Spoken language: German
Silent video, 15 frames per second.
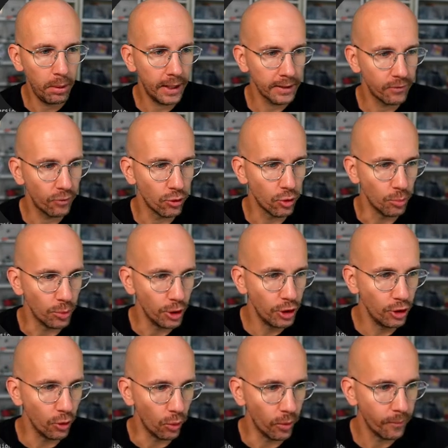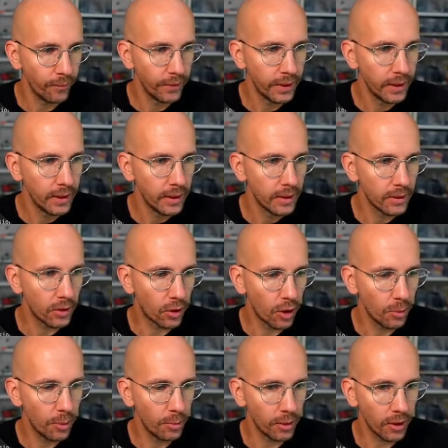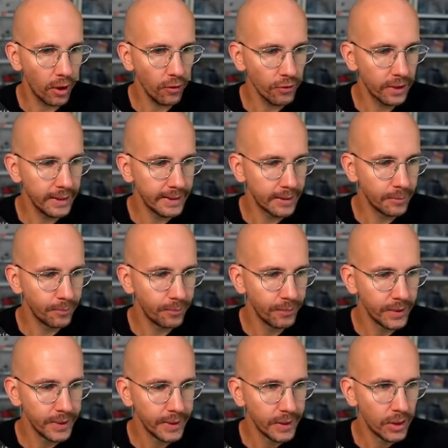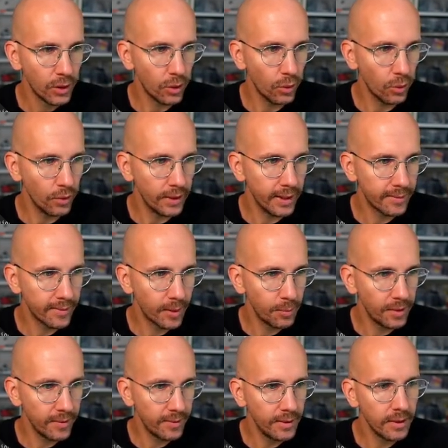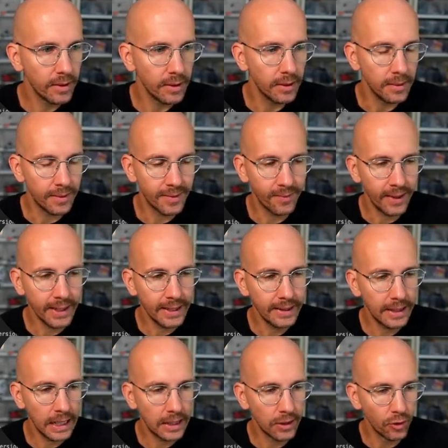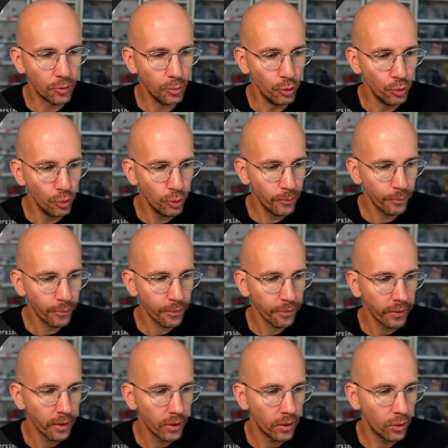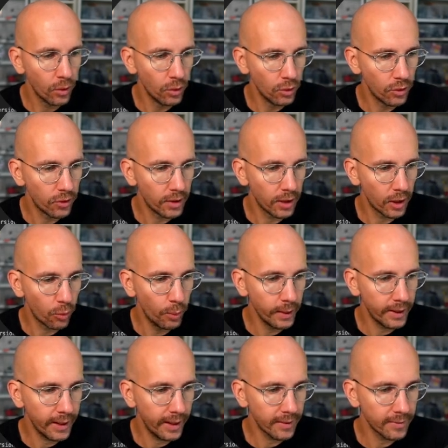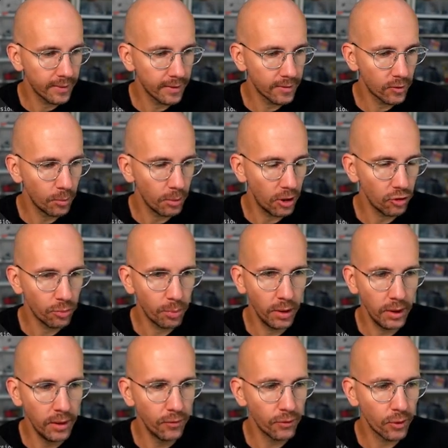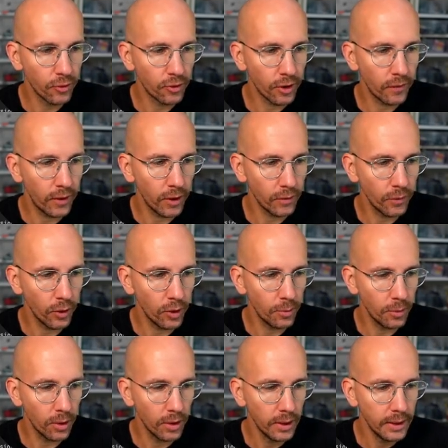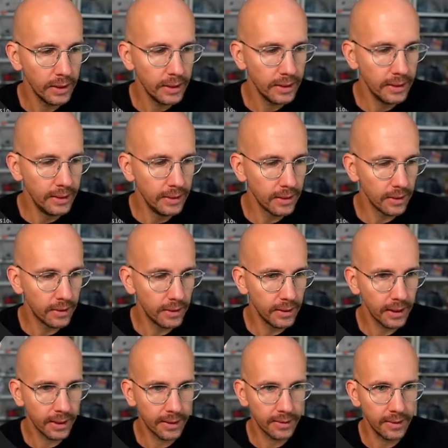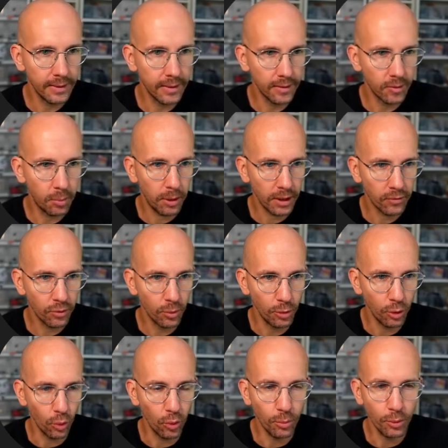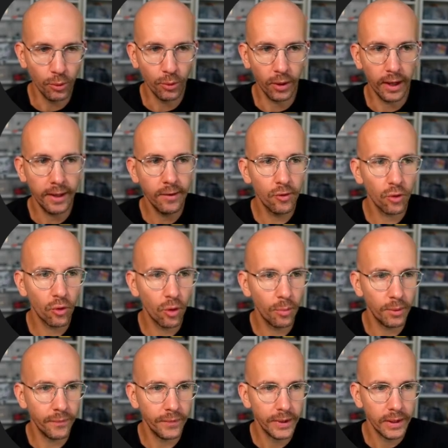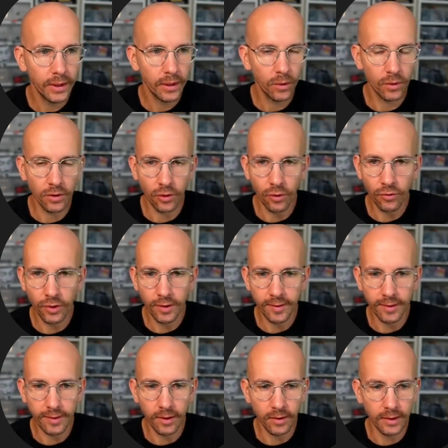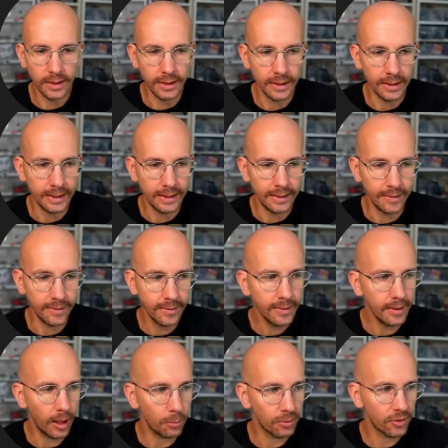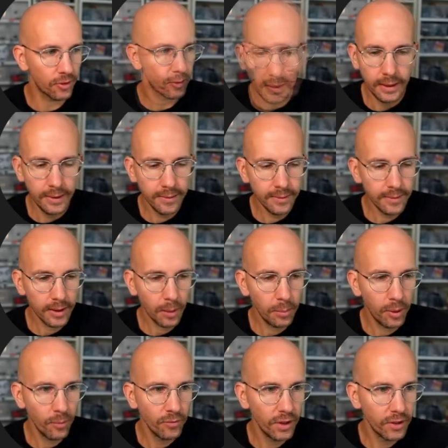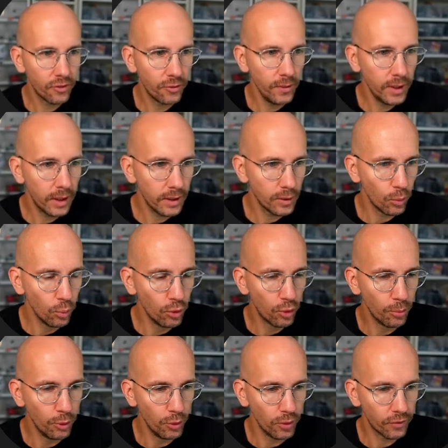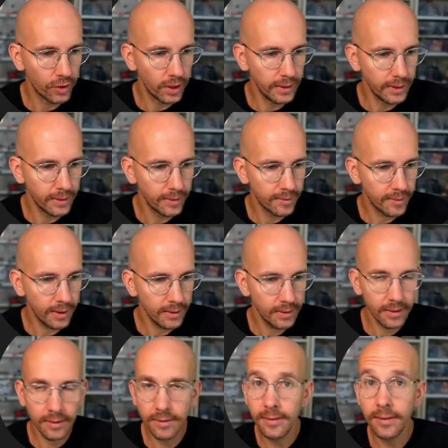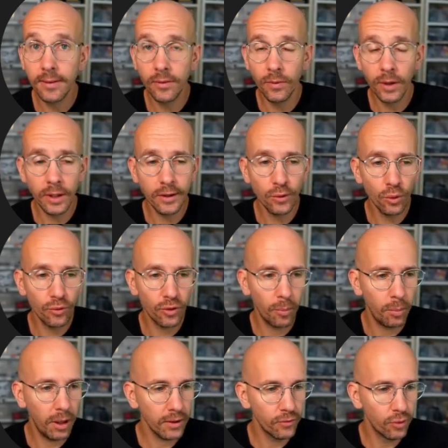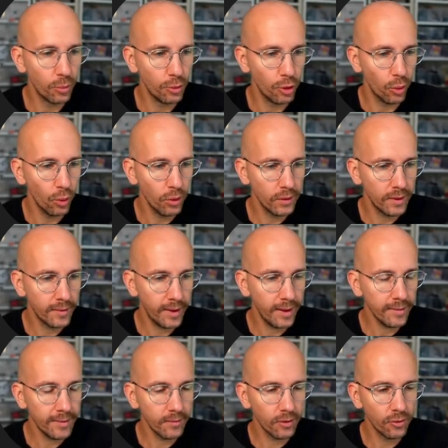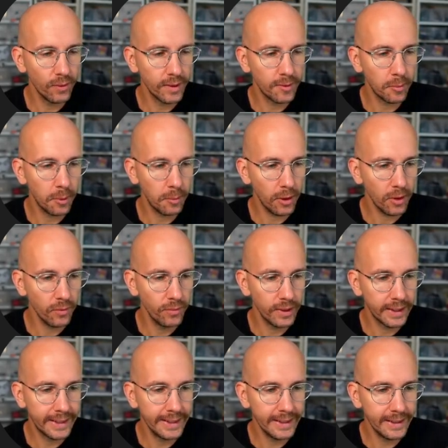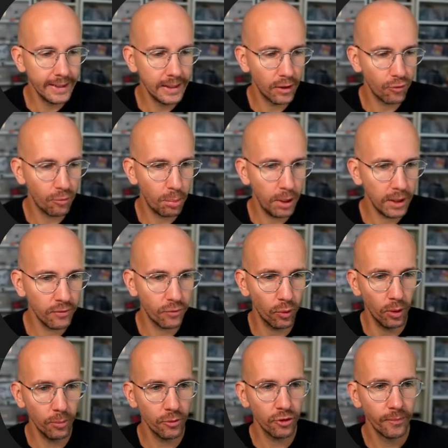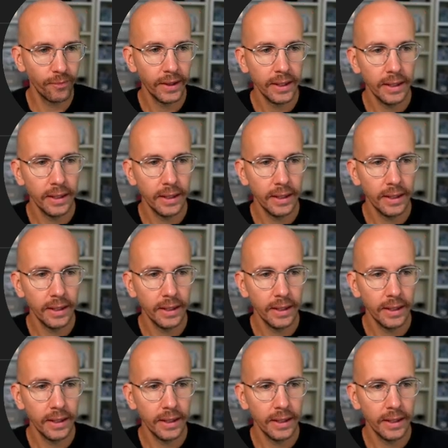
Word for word: Plattform IO. Da können wir mal draufklicken und jetzt gibt es hier ein zweigeteiltes Menü und der Quick Access zum Beispiel hilft uns dann auch noch einmal hier direkt in das Plattform.io-Menü reinzukommen und es öffnet sich dann hier in diesen Tabs. In diesem Tab haben wir jetzt wieder ein Untermenü auf der linken Seite. Das ist jetzt wirklich nur für Plattform.io und das erste, was wir jetzt einmal machen, wir klicken hier auf Plattforms,